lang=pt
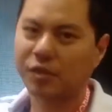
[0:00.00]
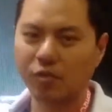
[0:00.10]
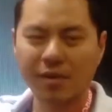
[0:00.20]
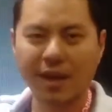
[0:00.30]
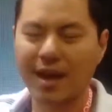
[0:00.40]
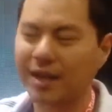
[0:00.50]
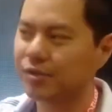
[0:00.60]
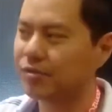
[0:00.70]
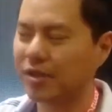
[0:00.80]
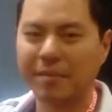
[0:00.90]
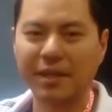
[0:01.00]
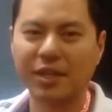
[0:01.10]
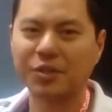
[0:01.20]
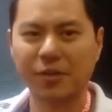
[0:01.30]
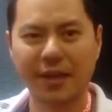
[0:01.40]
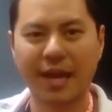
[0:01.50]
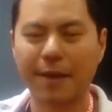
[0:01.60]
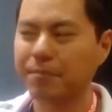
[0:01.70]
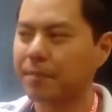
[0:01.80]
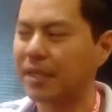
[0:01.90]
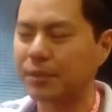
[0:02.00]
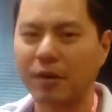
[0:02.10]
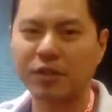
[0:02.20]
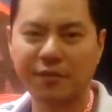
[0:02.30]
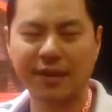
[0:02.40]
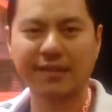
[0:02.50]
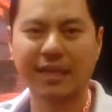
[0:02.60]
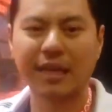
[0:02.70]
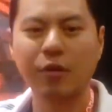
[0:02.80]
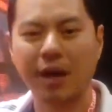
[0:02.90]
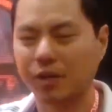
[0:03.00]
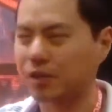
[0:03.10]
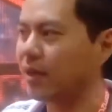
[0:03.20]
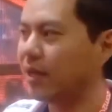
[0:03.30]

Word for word: um clássico, também já joguei. Principal diferença que eu acho,